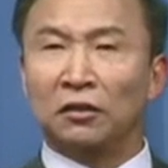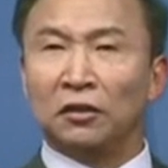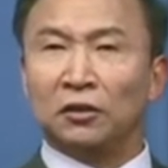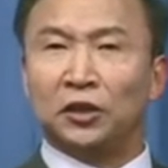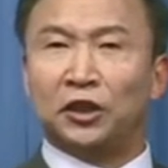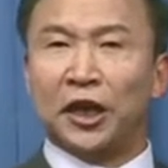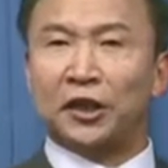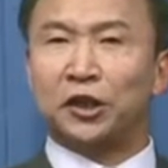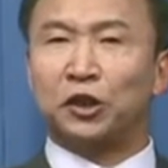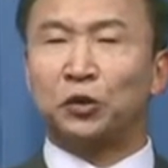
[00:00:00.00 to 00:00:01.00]
简
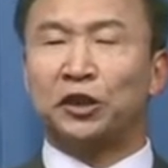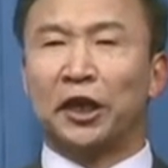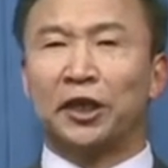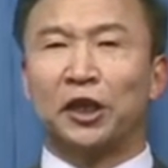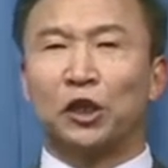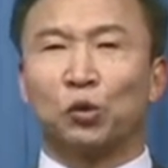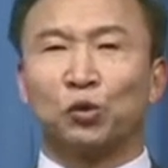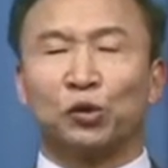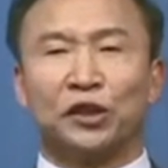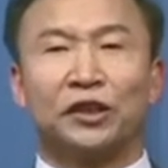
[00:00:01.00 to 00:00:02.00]
直就像一个流
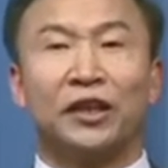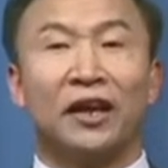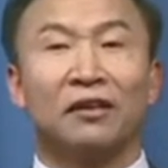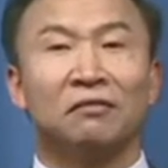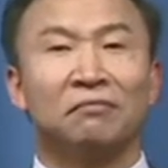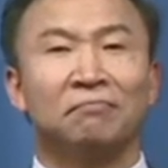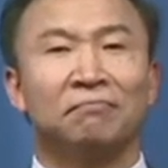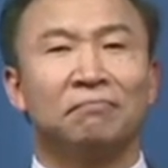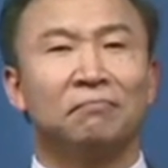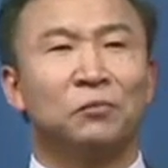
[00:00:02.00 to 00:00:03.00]
水线，
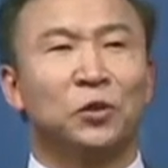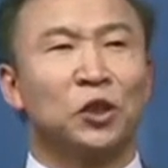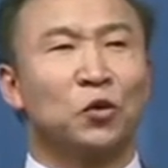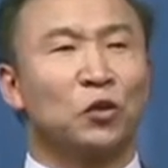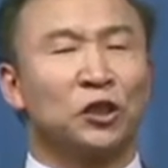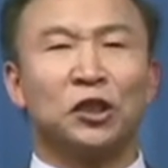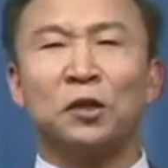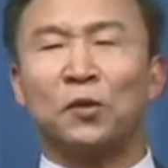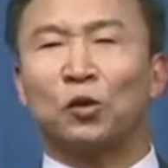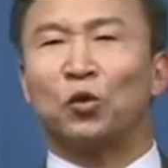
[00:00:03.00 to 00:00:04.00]
经过
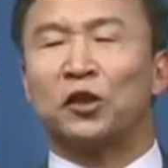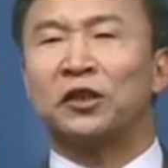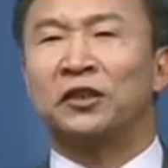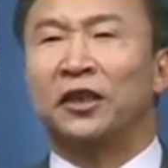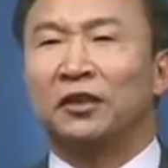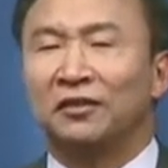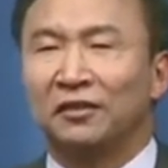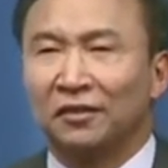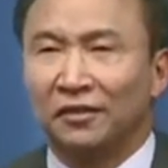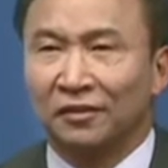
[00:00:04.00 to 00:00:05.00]
这么多人的。
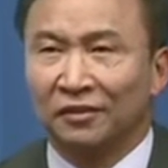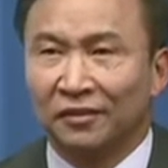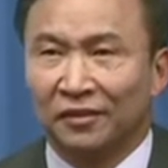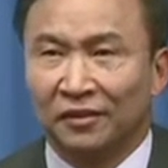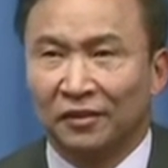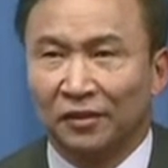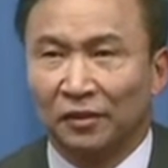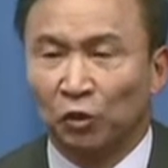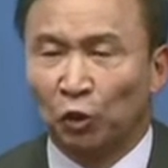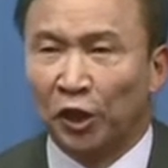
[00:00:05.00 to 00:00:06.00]

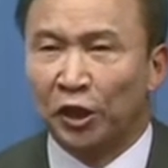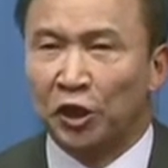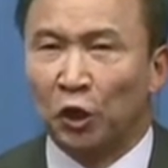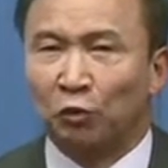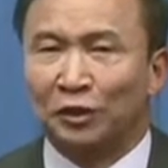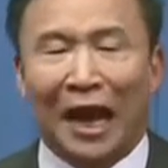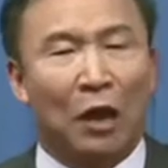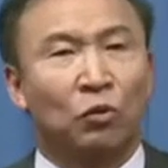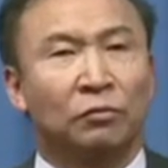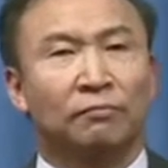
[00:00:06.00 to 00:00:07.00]
推敲加
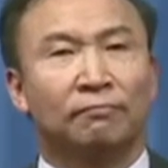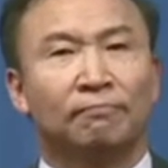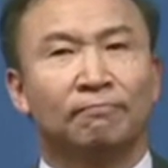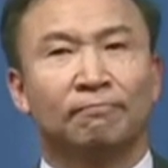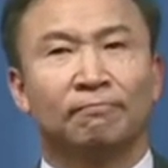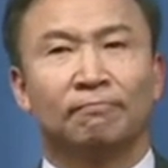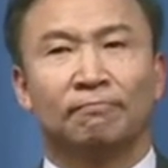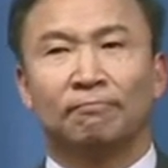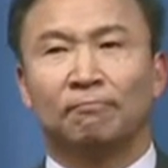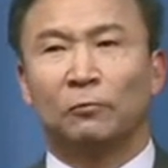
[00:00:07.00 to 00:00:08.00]
工，
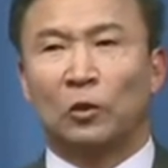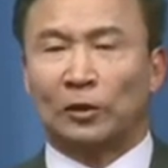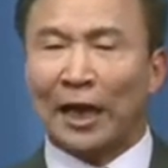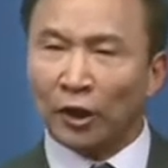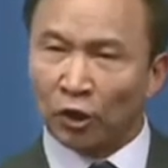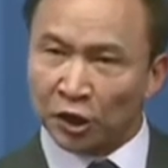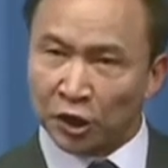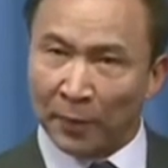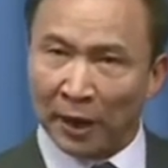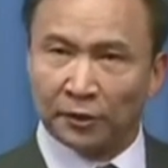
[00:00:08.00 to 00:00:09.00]
要达到的是
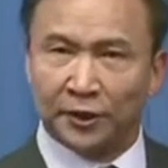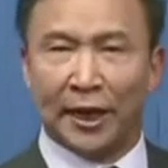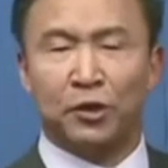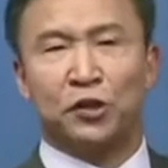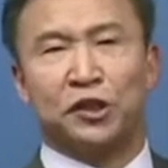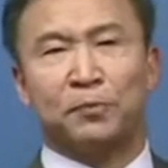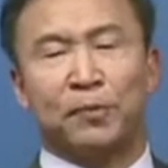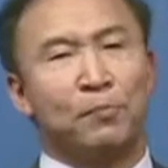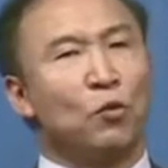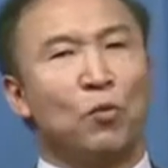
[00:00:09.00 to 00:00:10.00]
什么？言语之
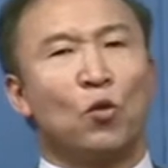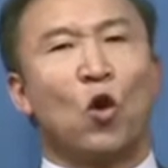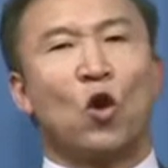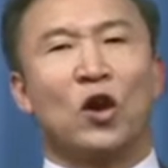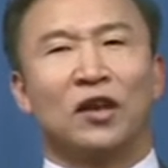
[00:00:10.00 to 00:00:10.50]
美，目目黄黄。